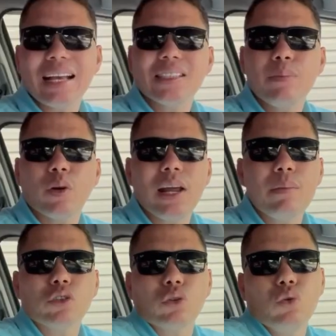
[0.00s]
que si
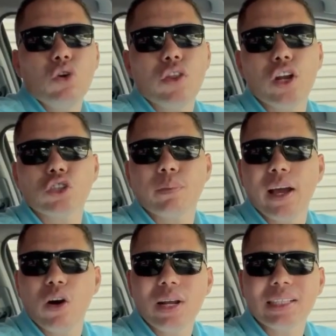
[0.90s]
ponemos uno de los
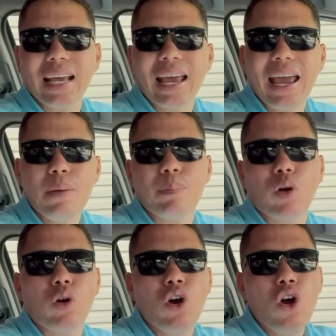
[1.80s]
mejores
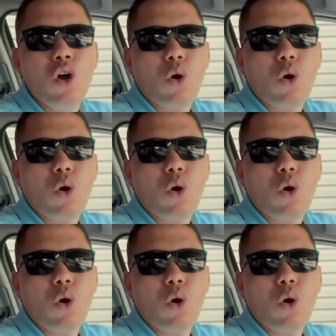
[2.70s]
ejemplos,